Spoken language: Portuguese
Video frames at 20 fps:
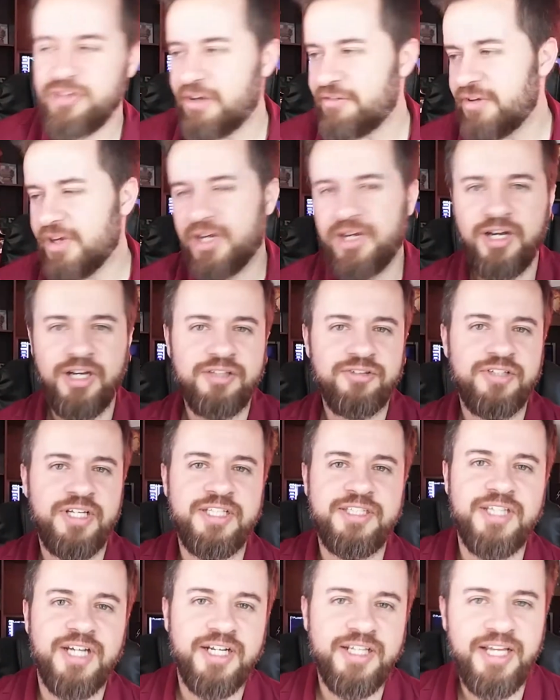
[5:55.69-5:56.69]
navegando na
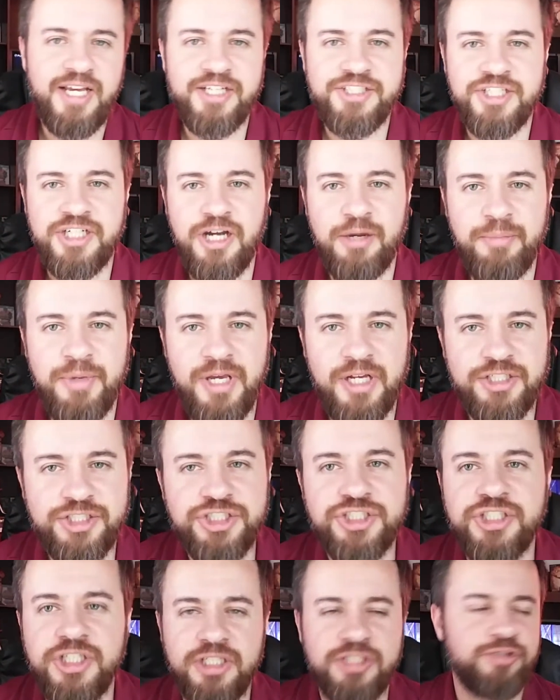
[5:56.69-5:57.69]
internet, acabei
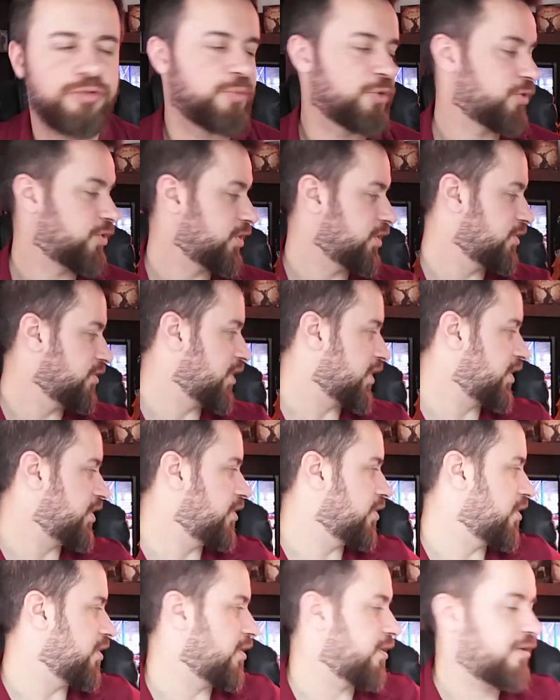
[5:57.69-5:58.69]
achando, meu querido,
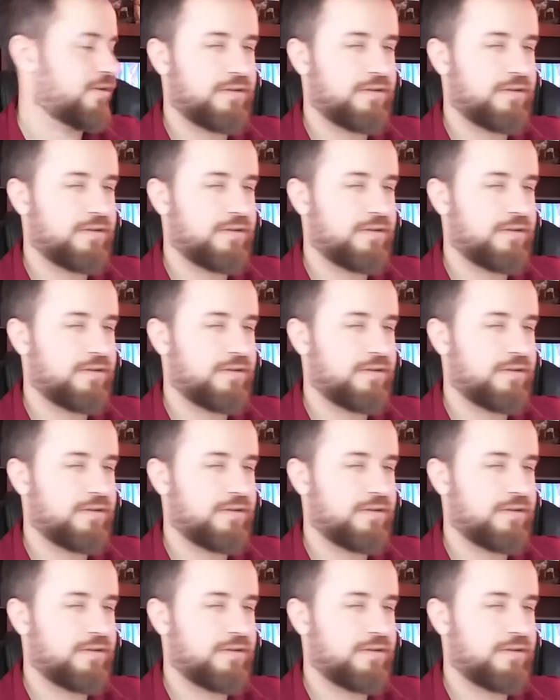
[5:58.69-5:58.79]
aqui, ó.